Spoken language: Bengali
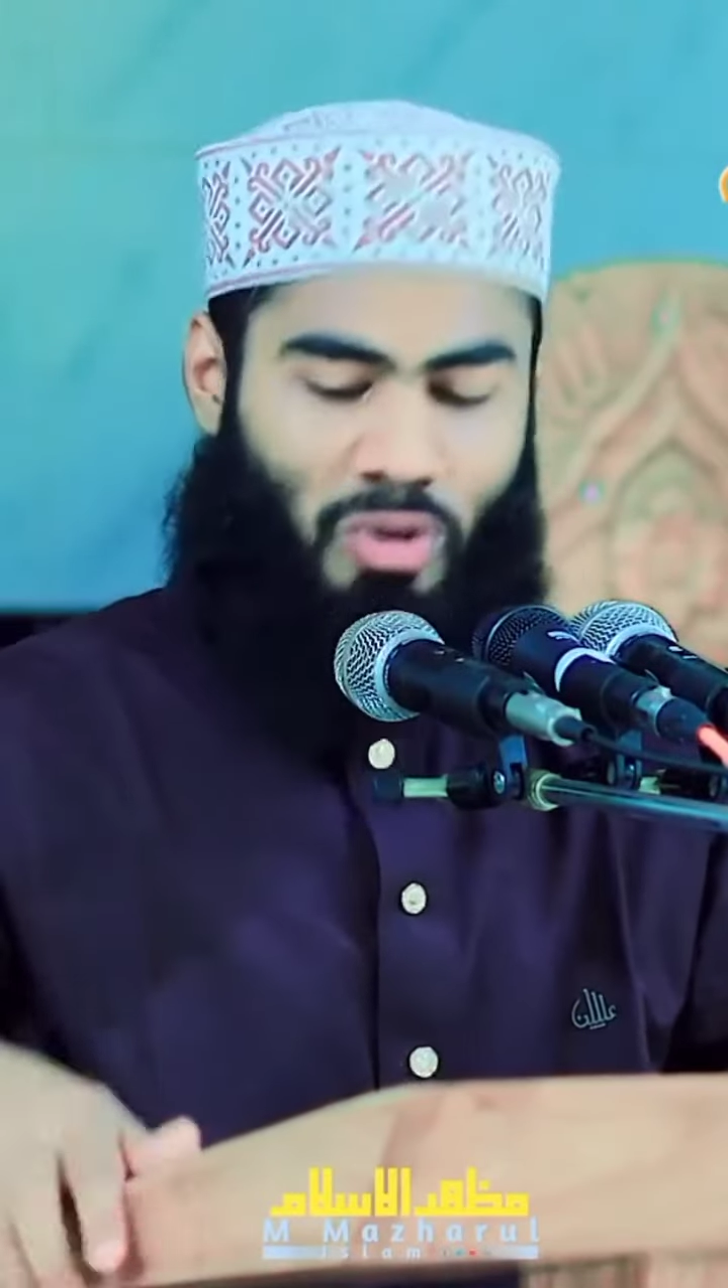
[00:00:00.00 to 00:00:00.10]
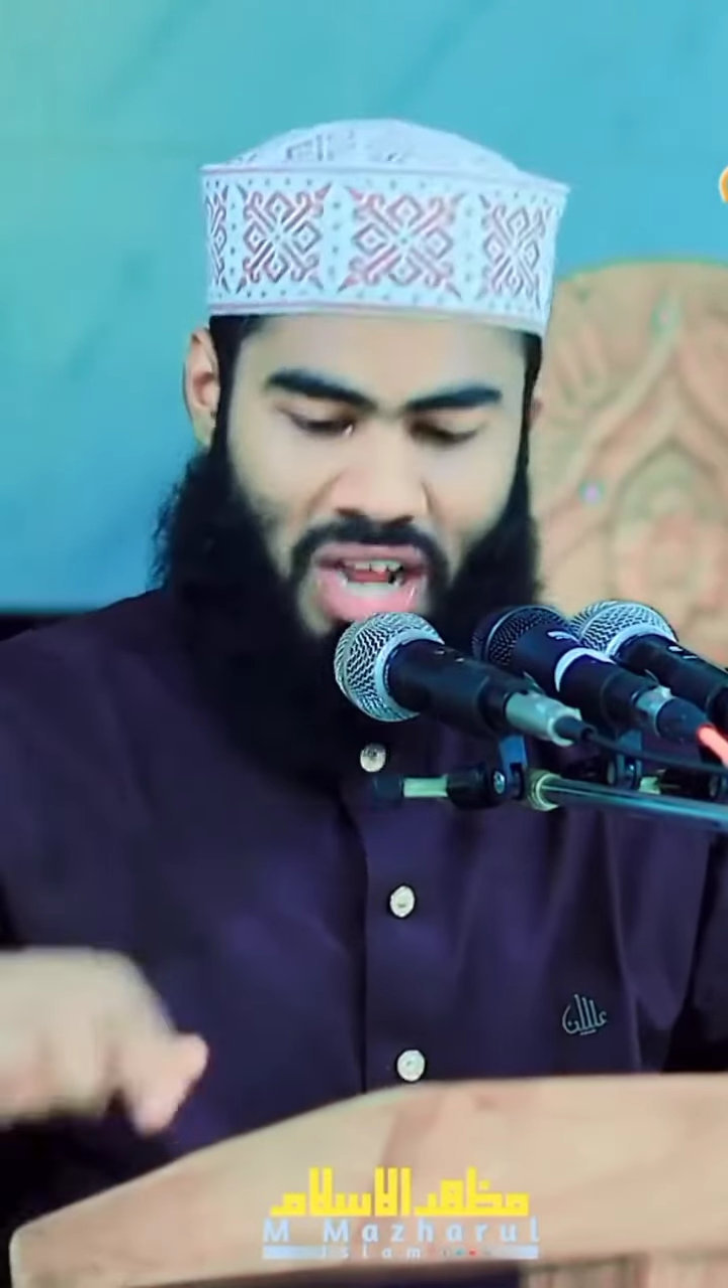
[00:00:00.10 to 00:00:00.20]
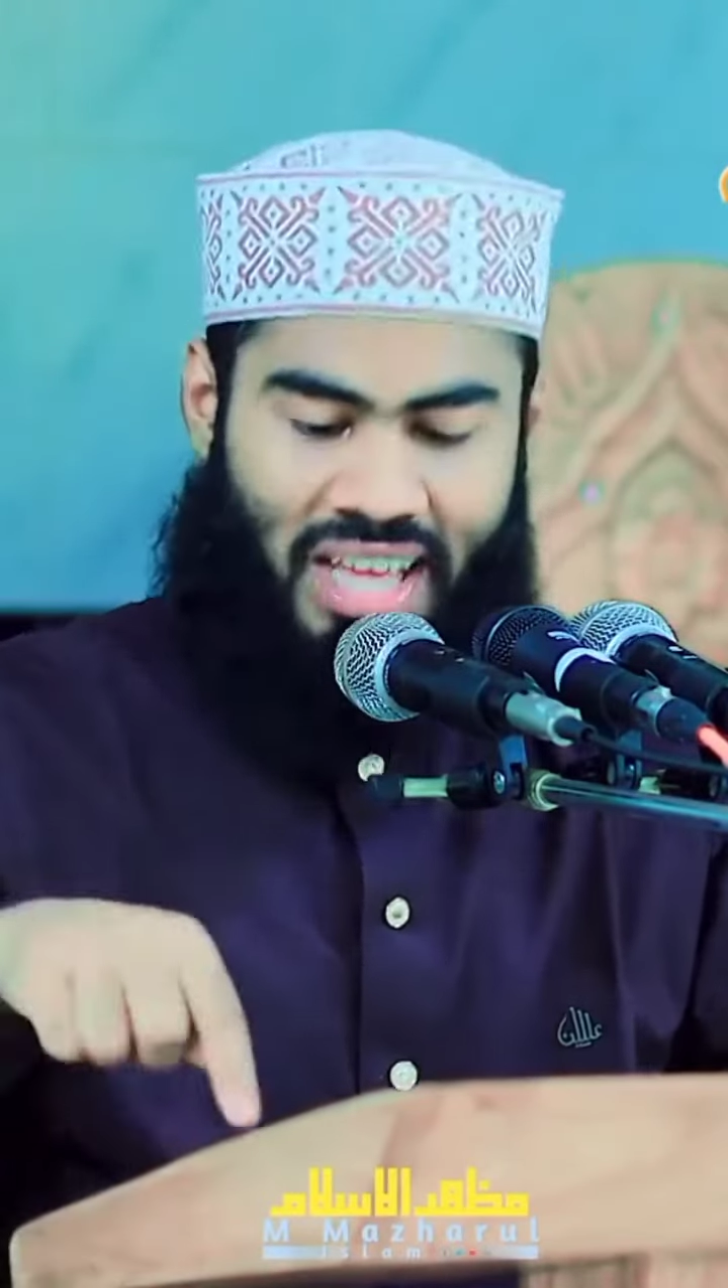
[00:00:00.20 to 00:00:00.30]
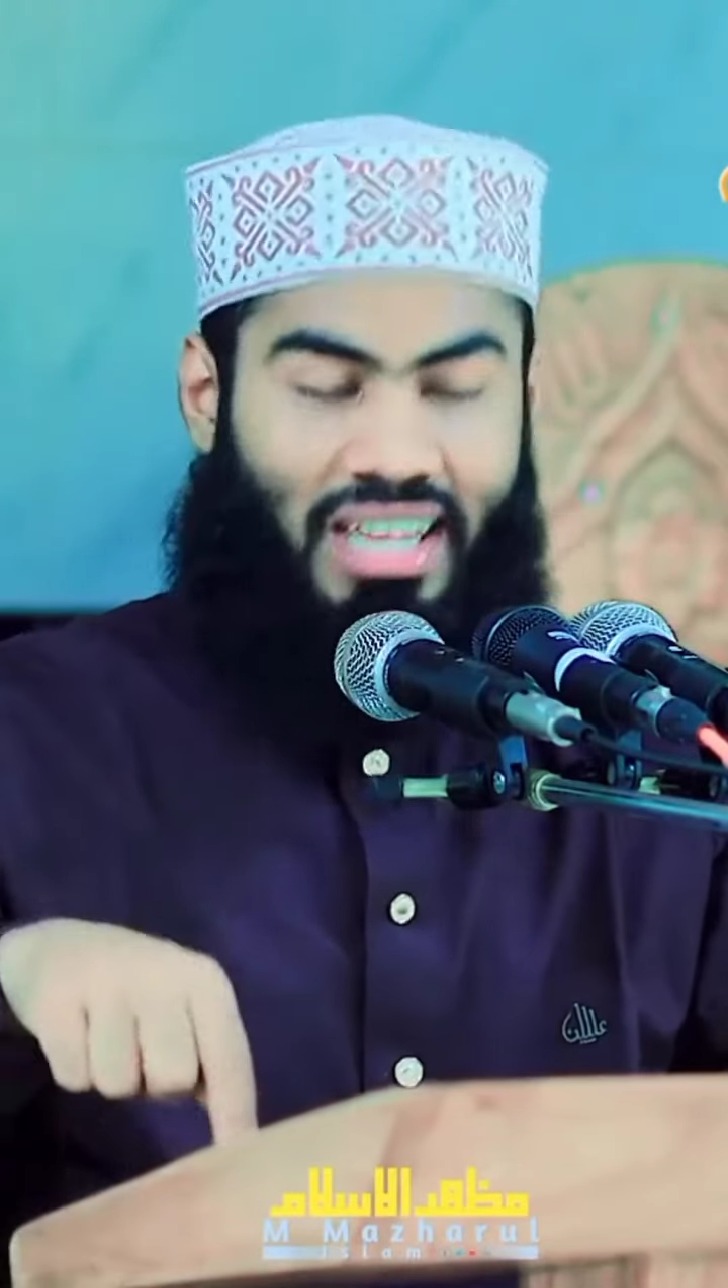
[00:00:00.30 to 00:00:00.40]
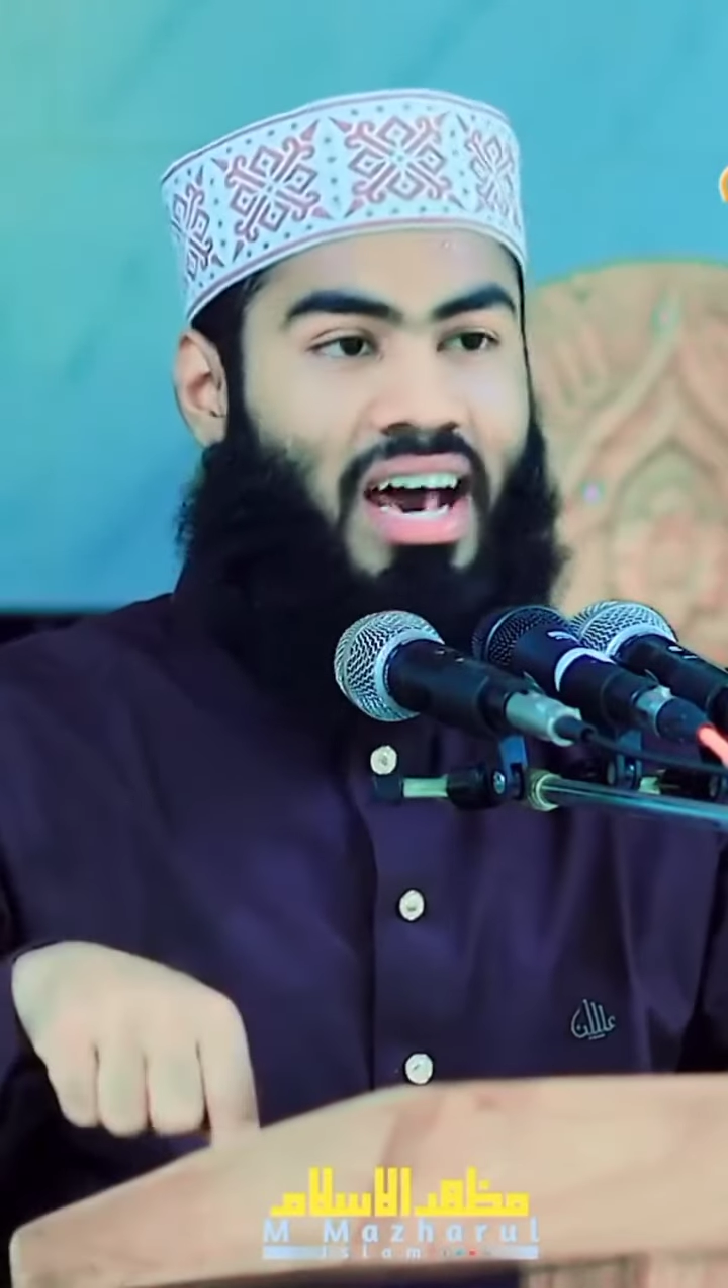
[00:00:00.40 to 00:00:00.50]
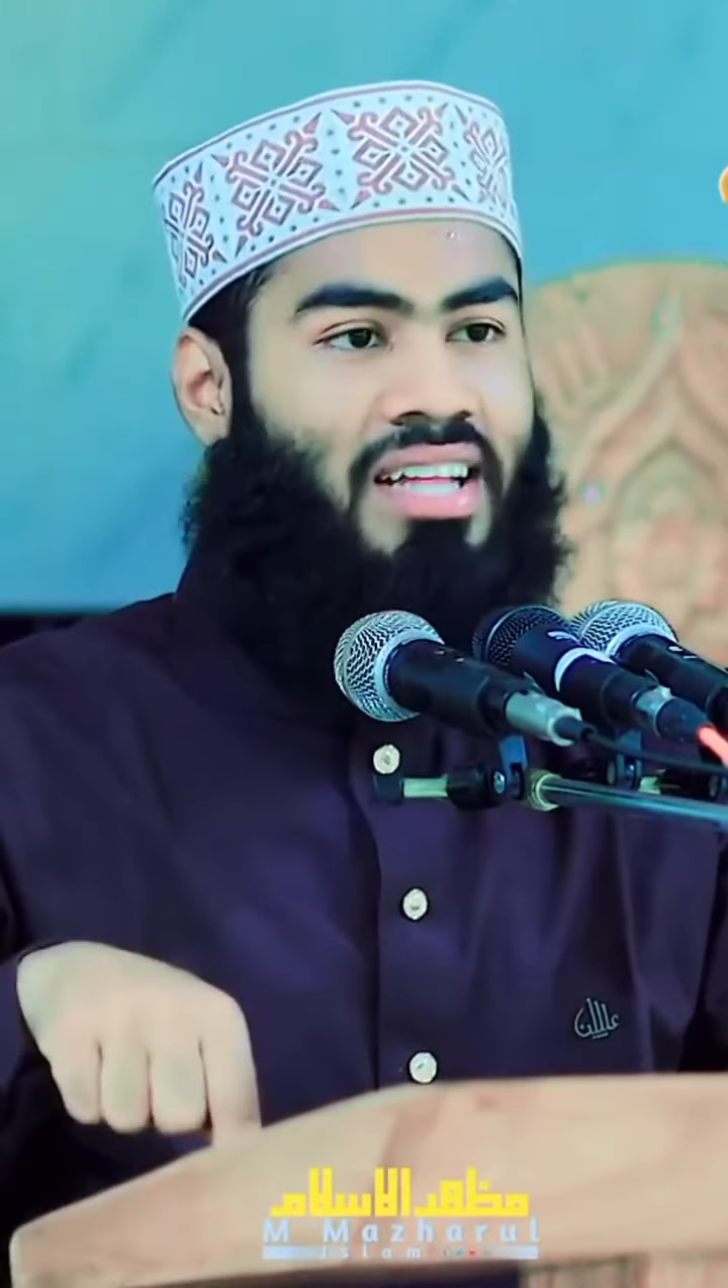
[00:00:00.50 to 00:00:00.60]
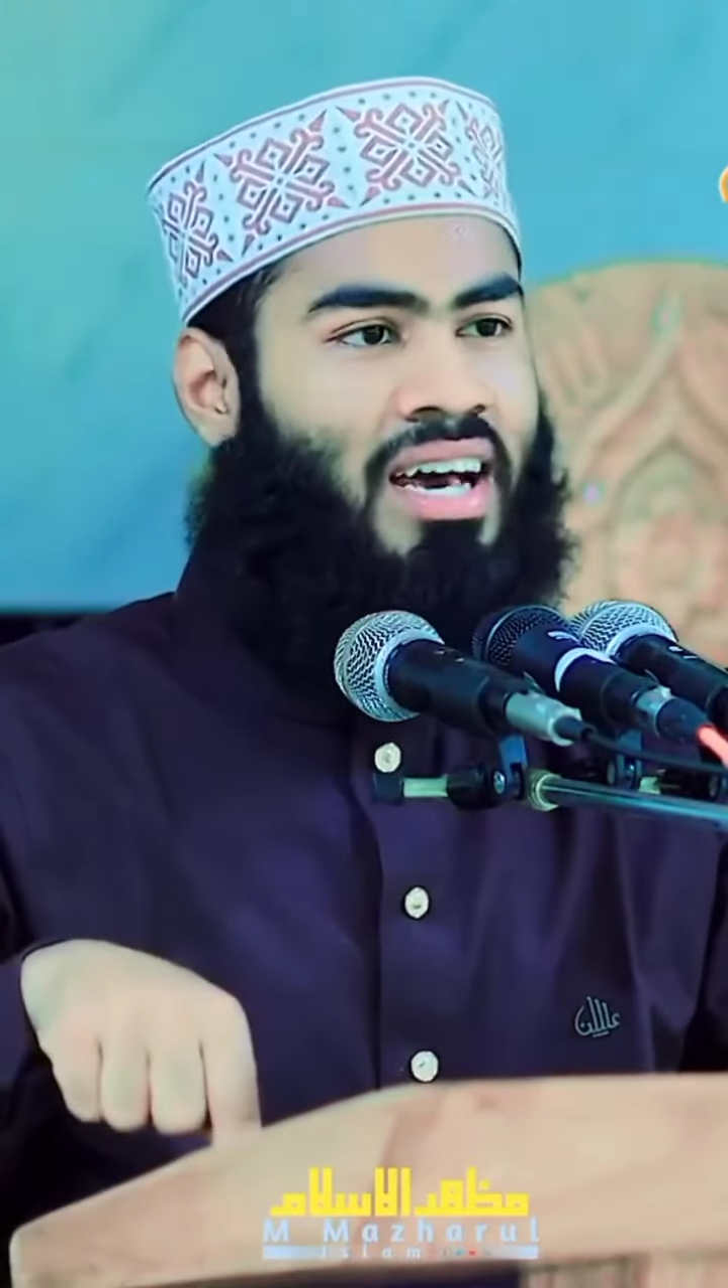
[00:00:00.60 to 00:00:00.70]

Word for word: কোরআনে আল্লাহ